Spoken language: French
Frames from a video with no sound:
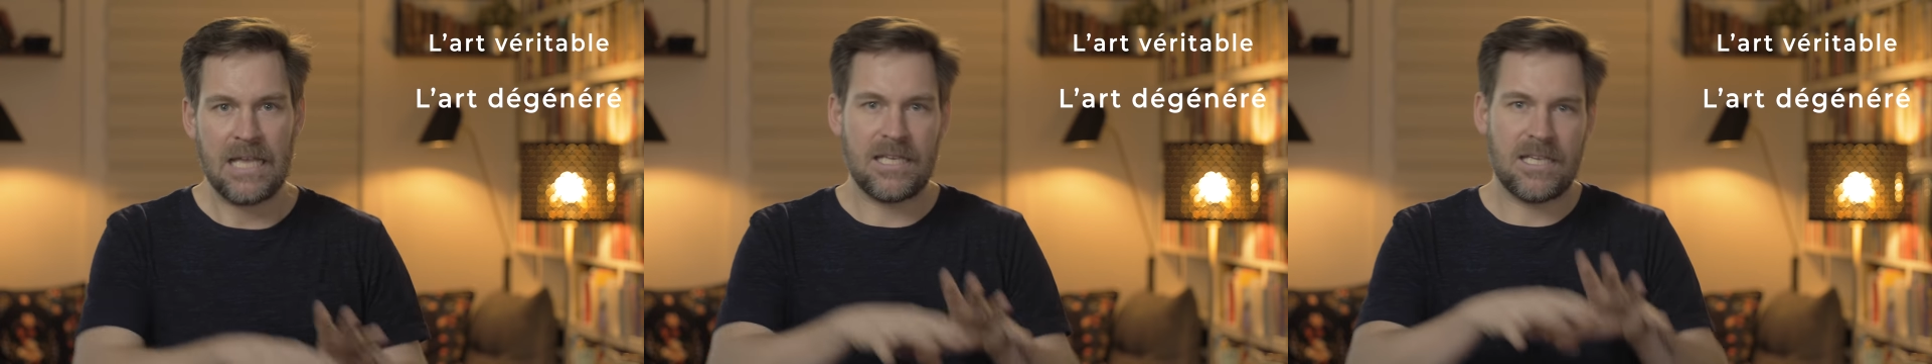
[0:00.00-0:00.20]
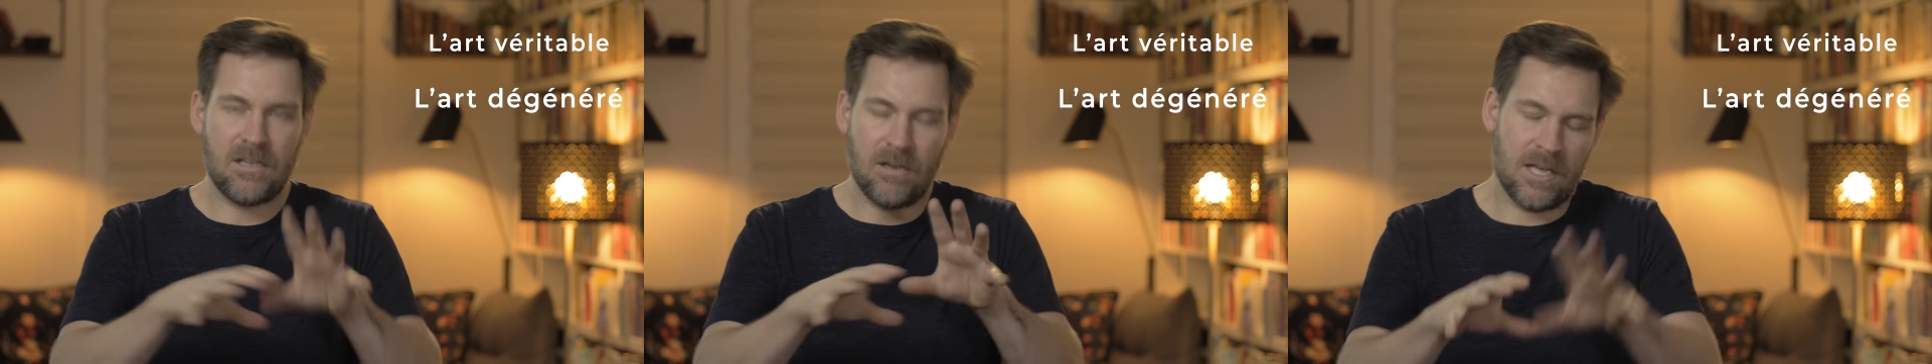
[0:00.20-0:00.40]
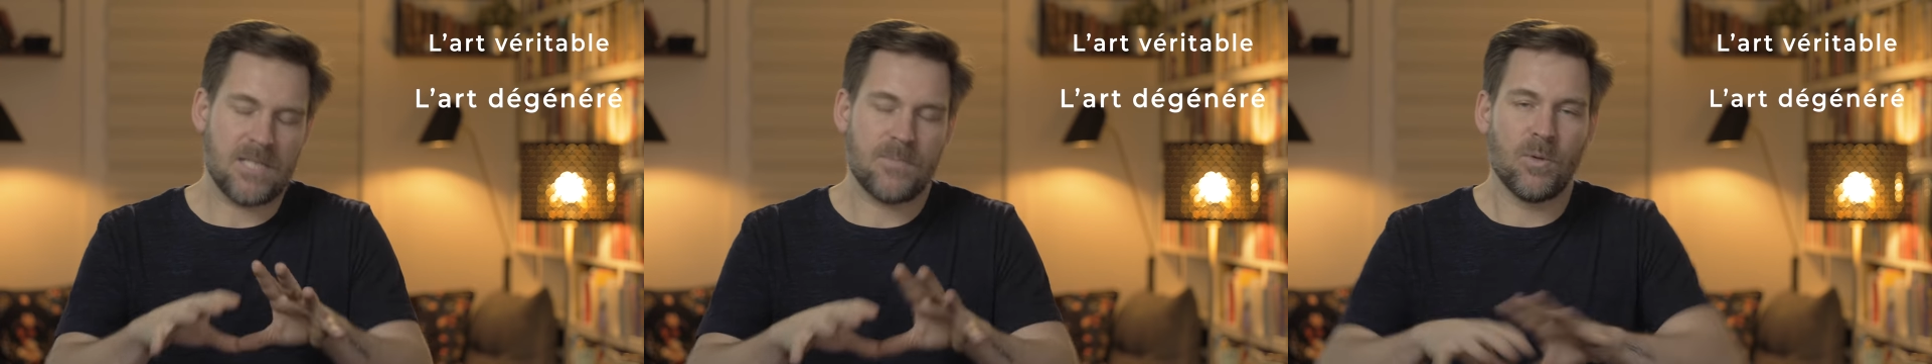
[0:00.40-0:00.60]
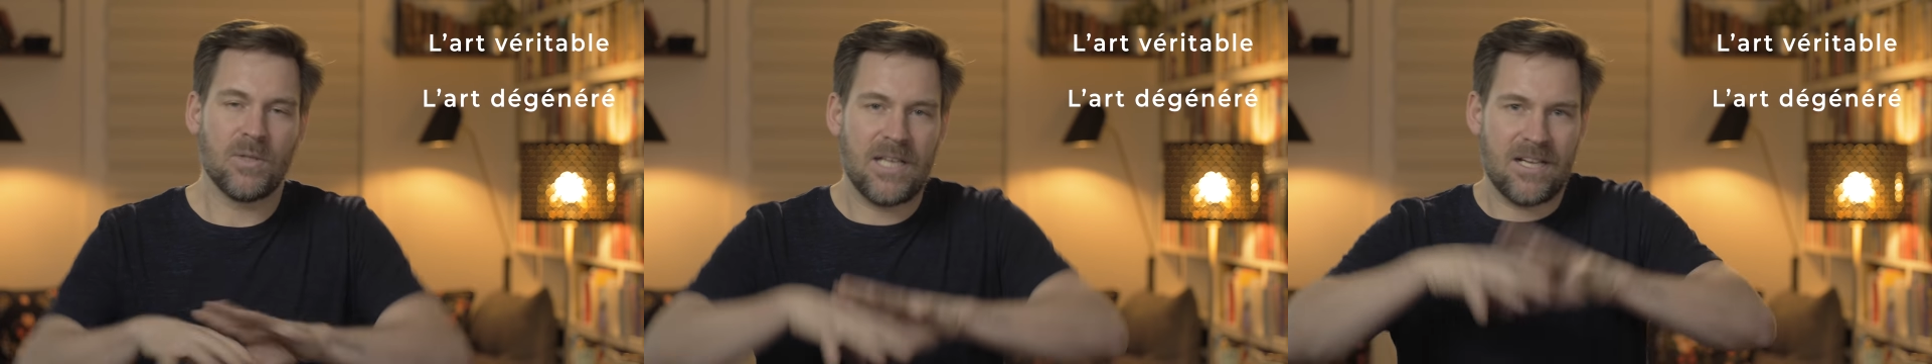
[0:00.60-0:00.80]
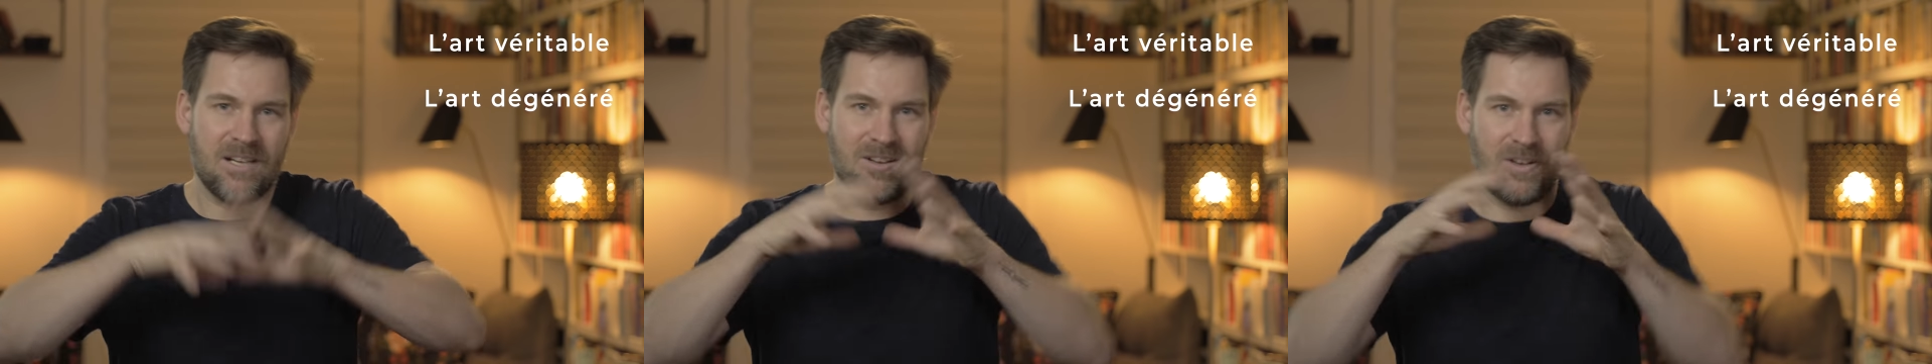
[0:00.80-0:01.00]
qui
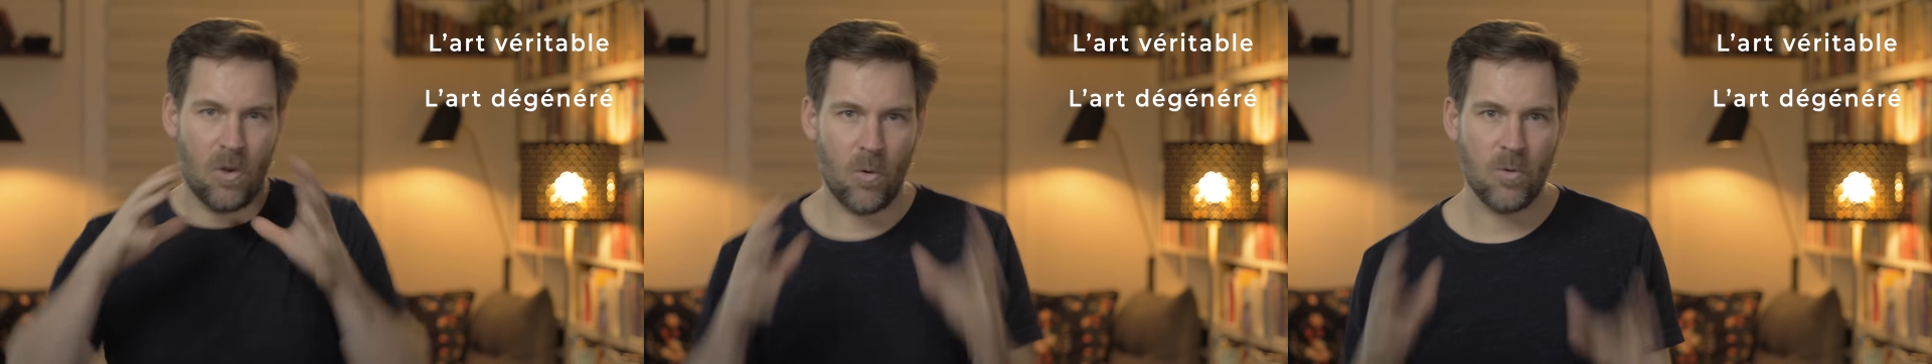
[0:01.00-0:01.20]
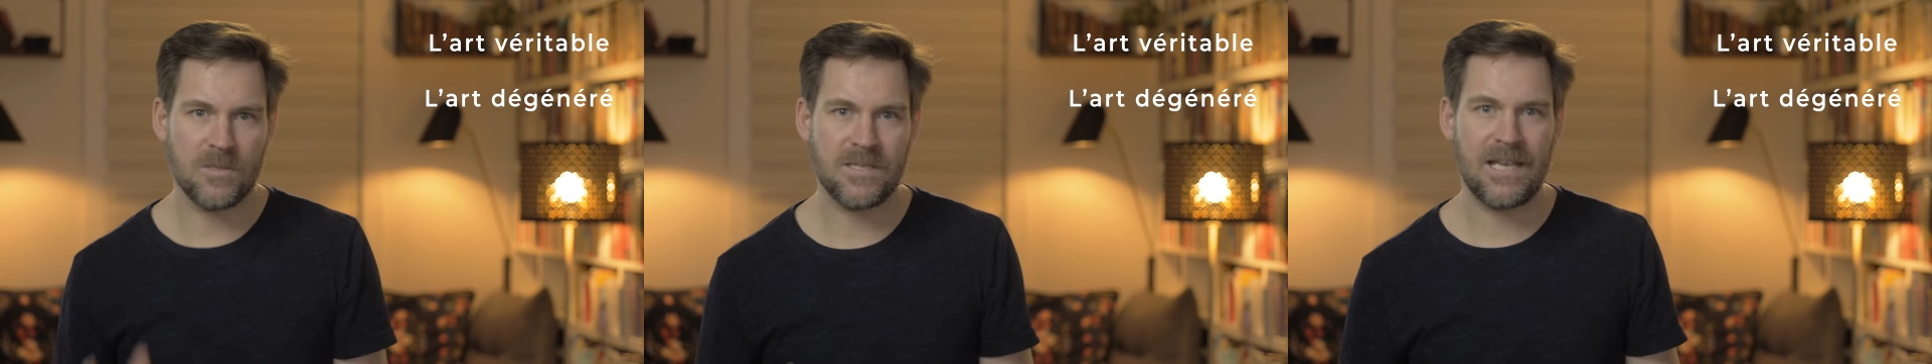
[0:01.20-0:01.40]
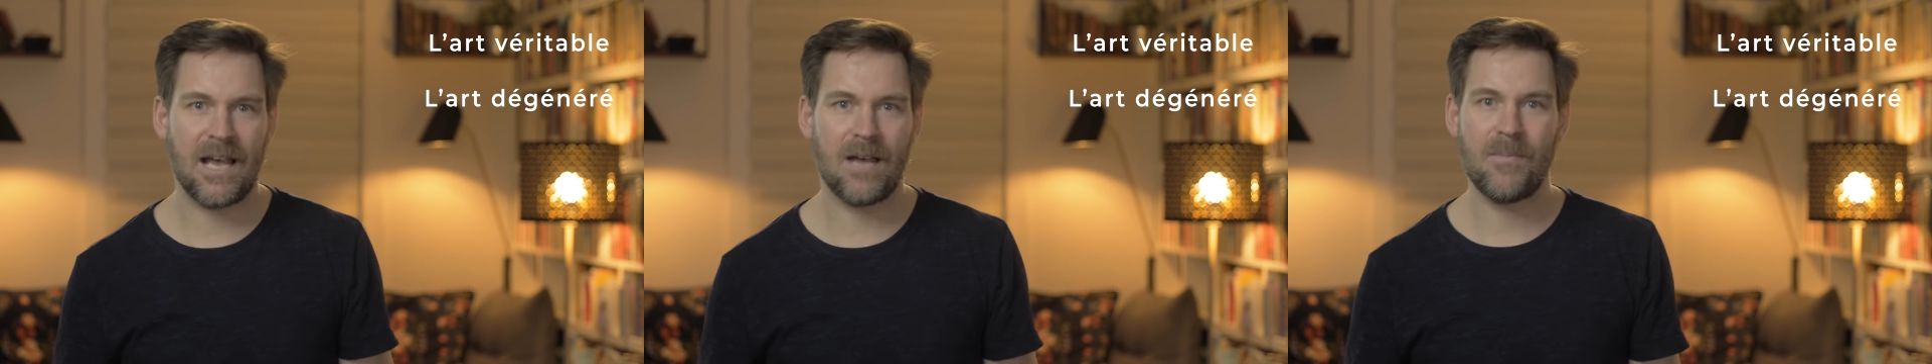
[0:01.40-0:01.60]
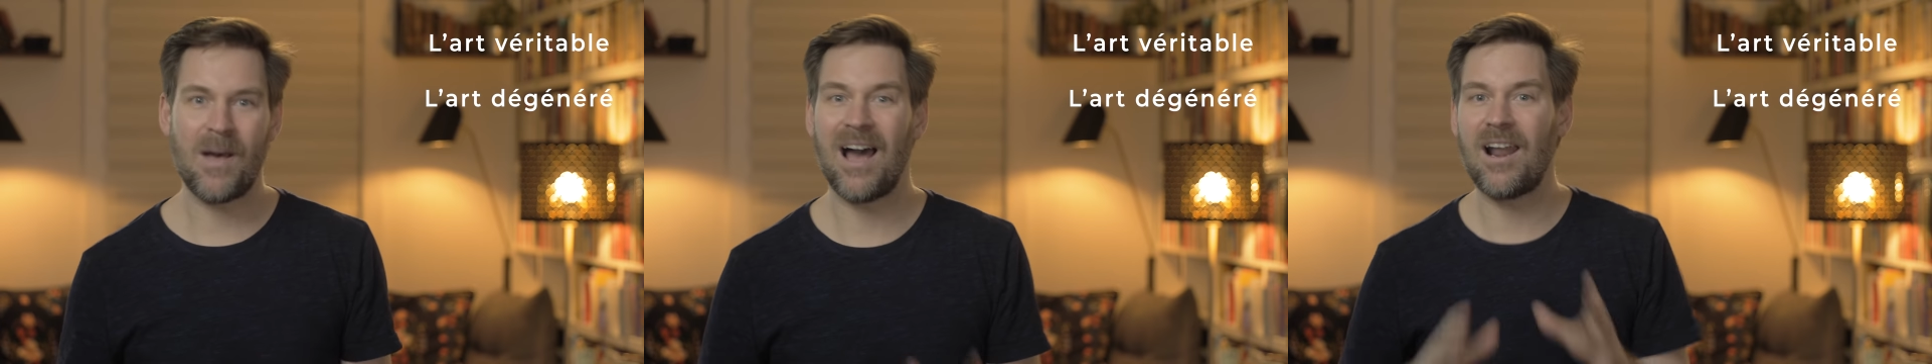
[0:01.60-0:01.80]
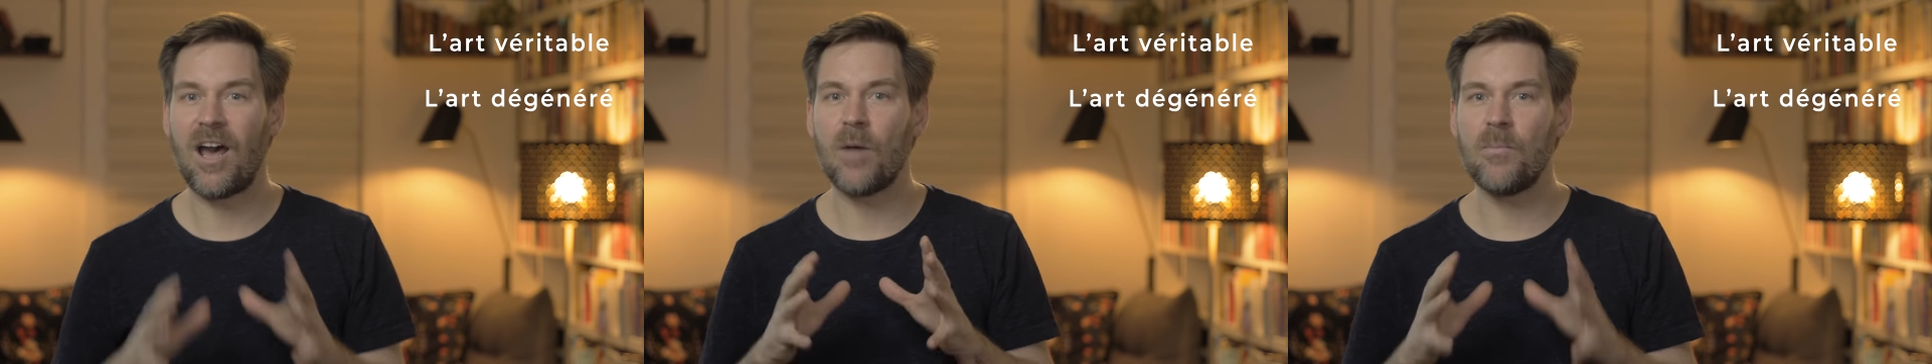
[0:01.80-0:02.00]
correspondait
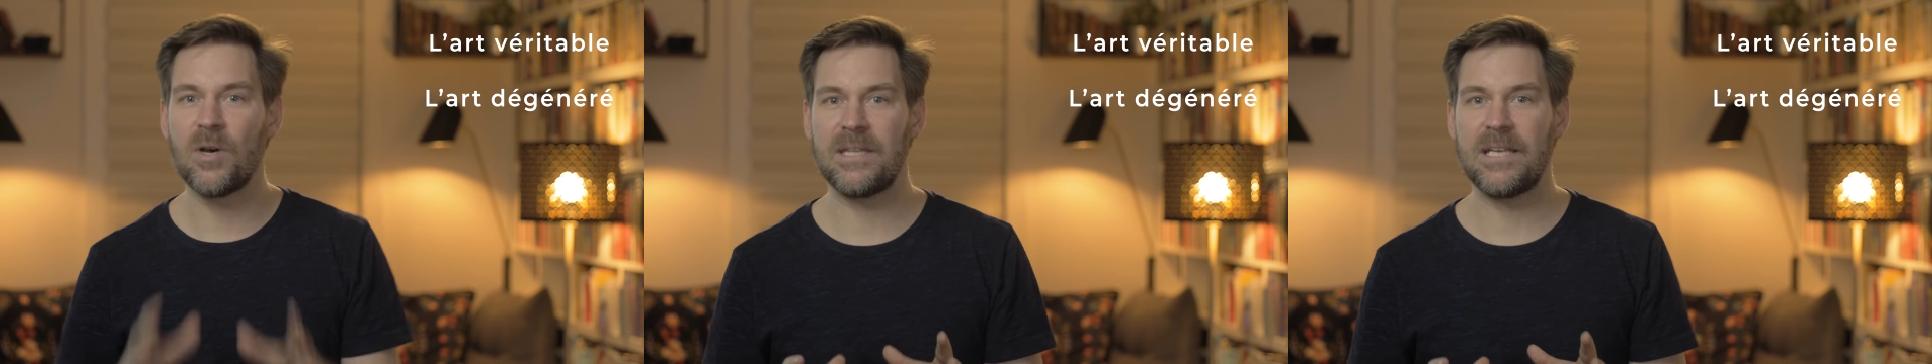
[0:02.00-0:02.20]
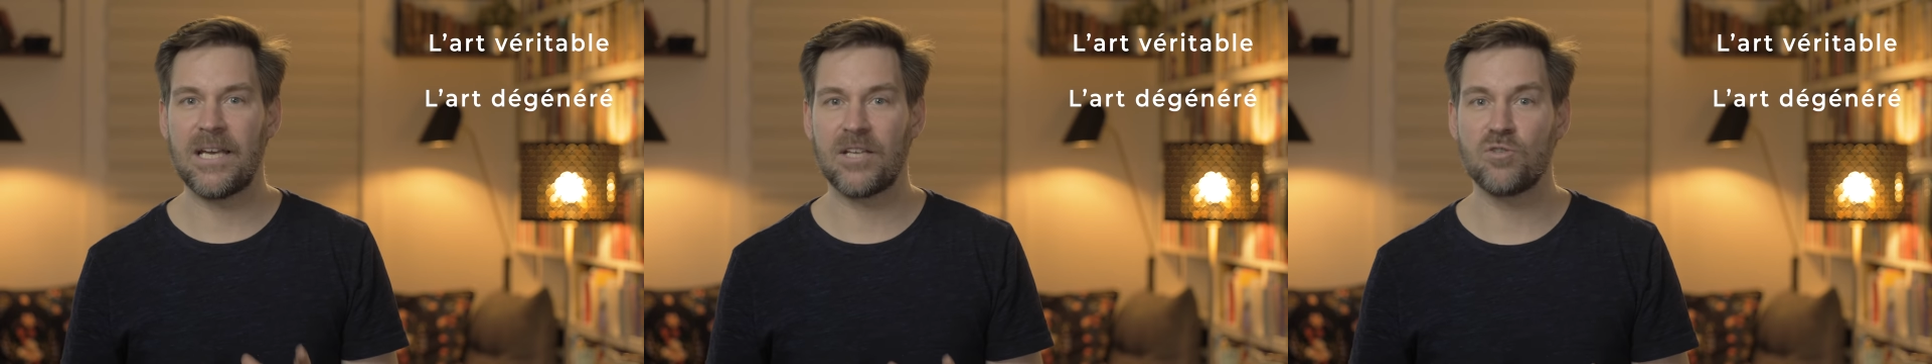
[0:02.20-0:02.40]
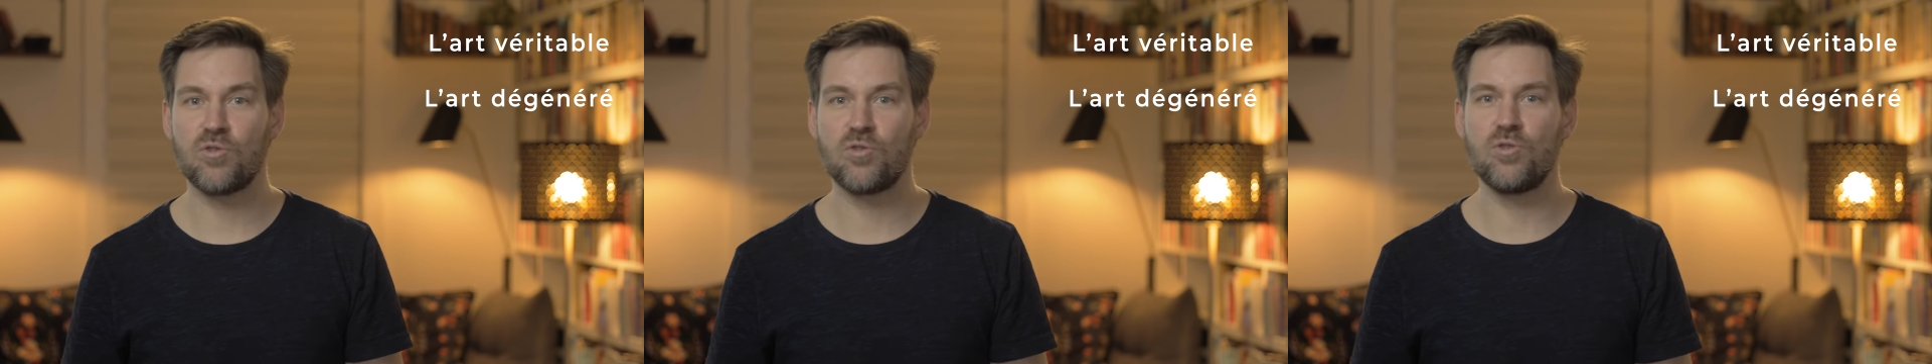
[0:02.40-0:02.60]
grossièrement à l'art moderne,